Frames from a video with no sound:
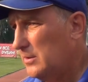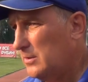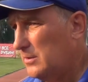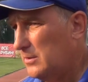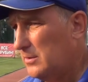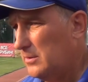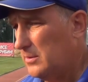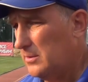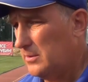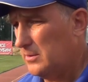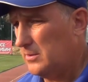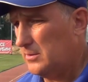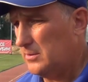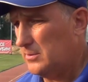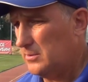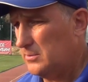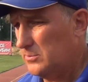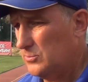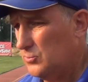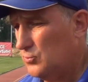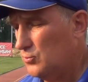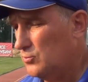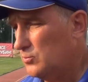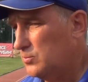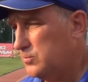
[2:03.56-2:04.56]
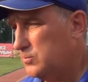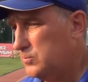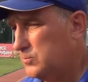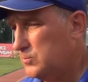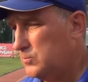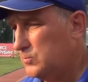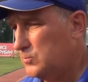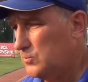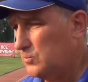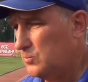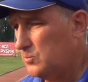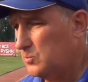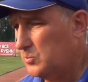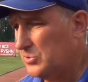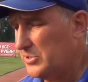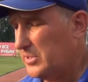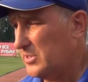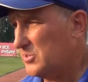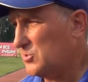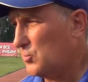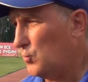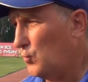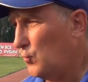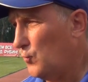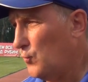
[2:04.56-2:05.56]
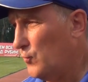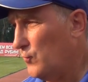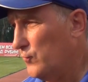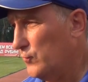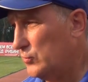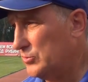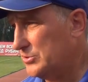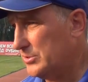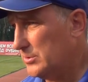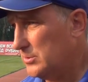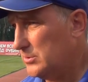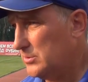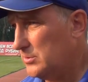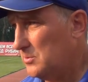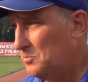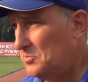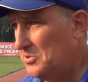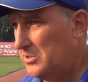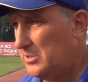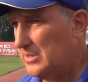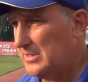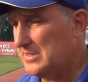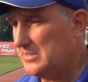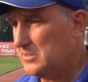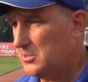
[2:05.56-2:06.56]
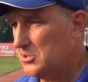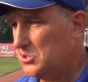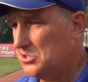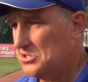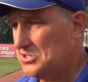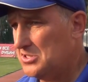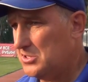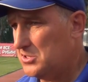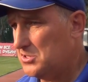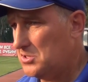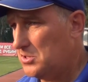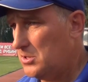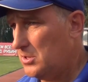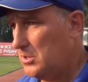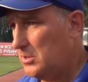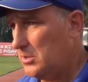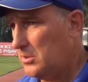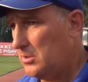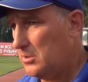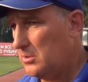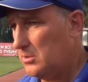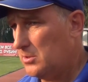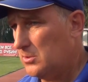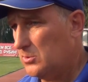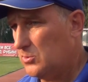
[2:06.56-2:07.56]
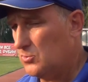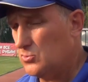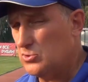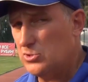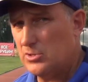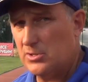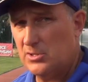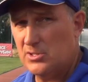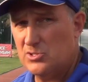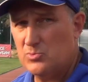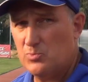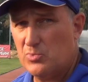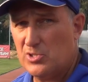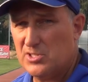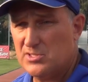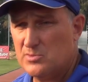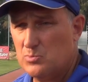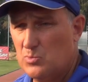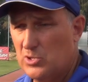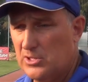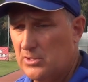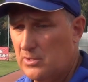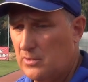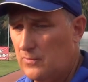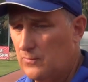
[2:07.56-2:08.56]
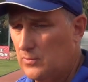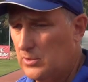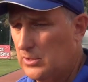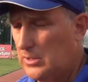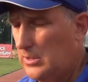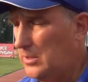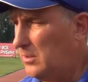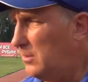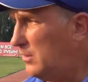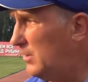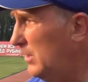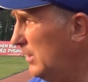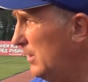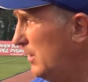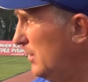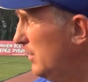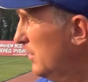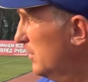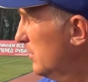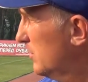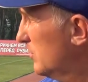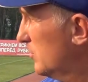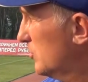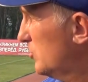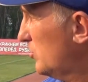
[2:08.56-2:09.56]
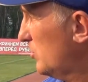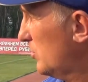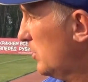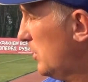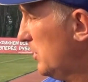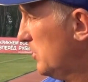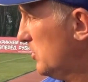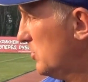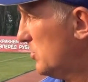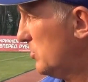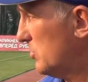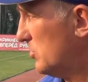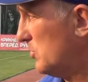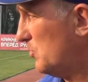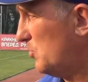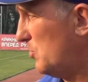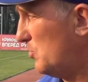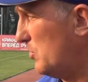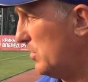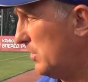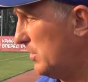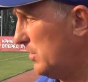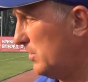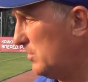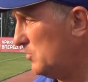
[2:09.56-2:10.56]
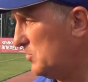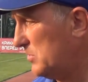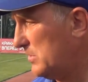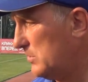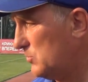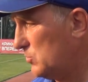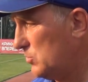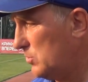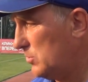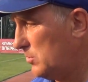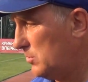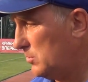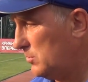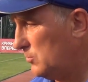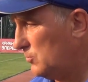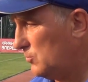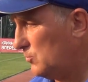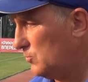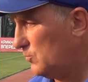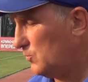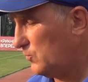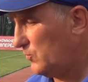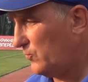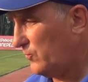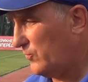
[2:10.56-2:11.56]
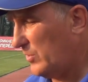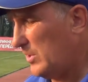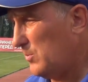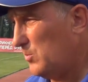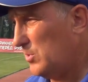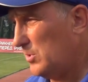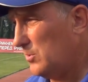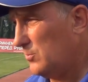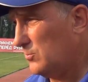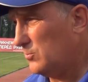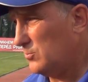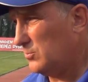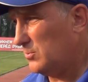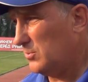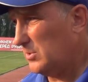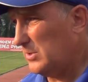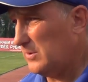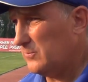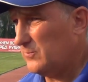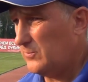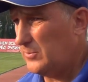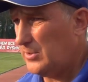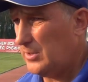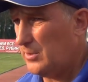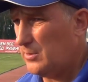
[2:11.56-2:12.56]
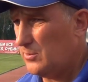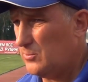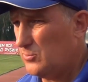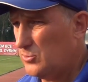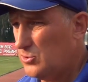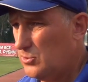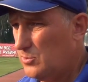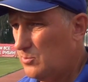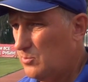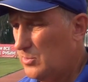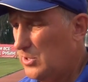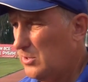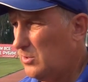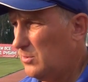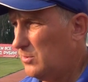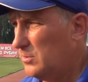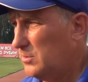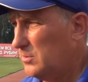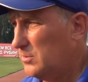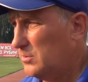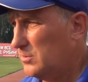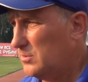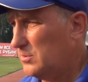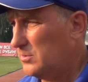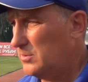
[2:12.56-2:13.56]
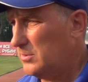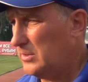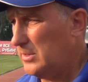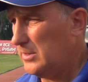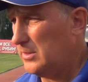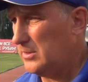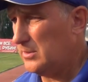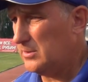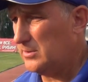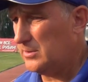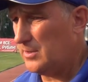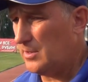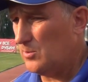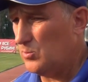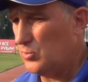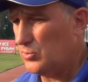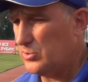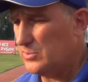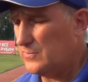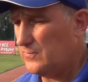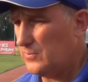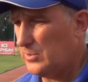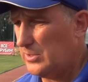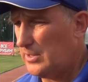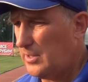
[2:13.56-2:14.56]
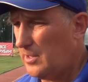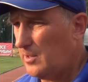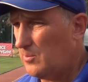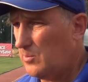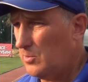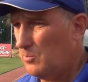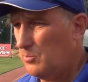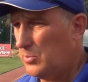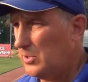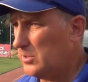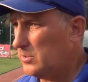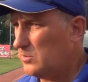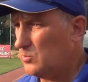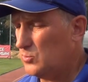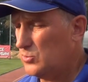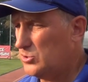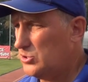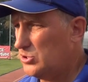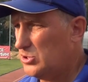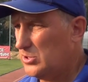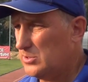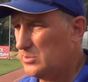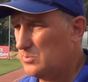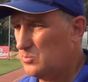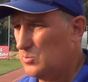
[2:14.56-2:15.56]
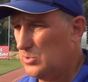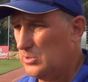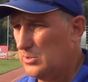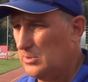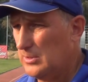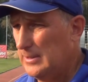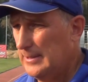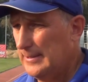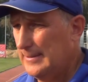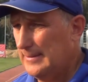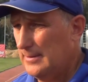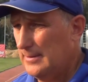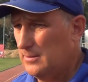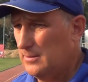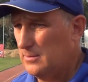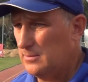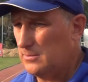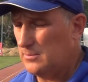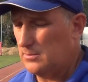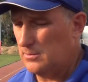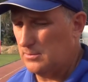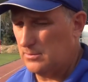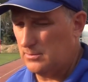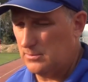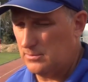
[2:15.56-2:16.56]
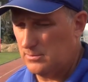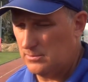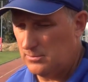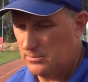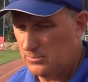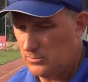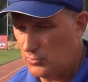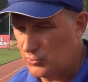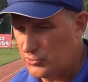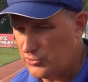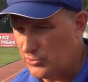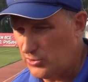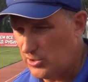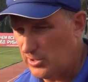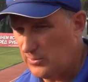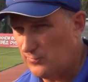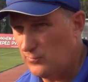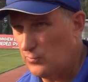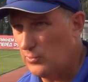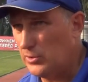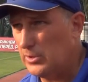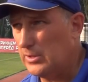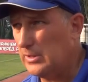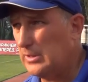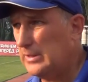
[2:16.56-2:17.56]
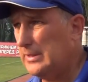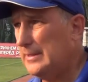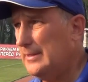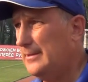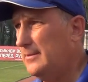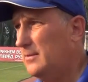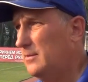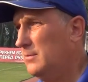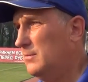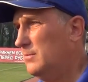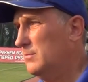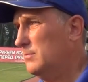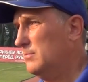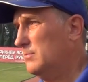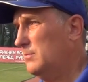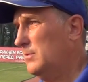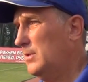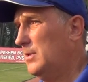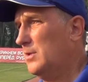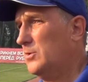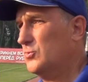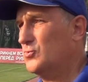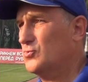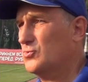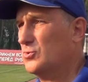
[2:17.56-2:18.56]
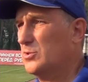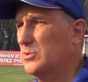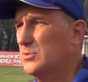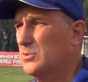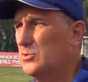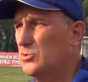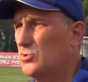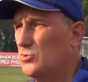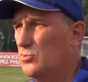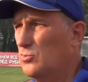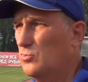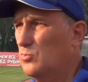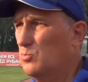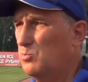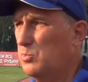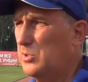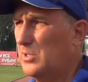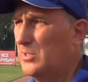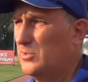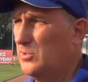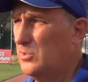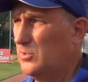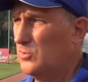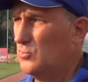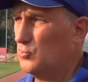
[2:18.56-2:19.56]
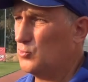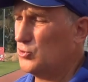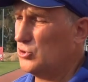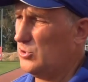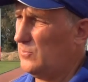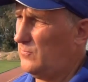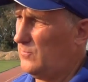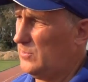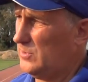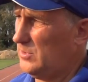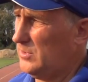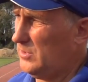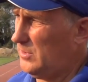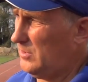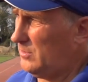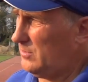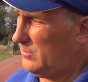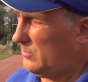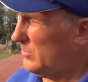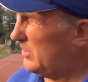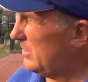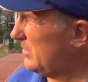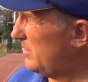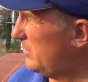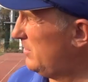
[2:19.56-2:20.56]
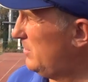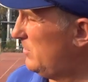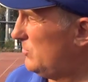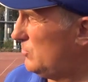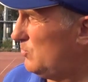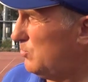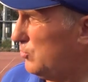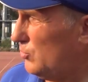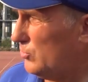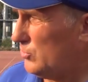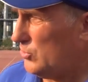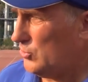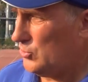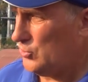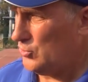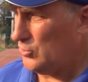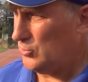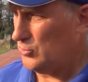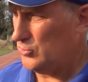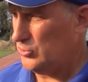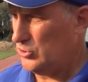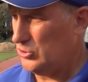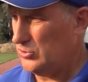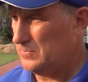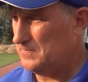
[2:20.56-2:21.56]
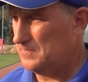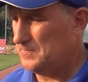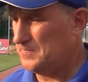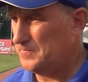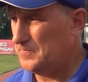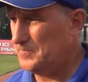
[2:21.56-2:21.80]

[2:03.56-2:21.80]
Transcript: э, ну, подросткового возраста, 15-16-летних Антон Сергеевич просматривает и очень, конечно же, помогает, потому что ну, времени у главного тренера очень мало для работы с вратарями, поэтому сейчас мы э, очень довольны и я хочу сказать, что плоды уже видны, я надеюсь, будет еще лучше.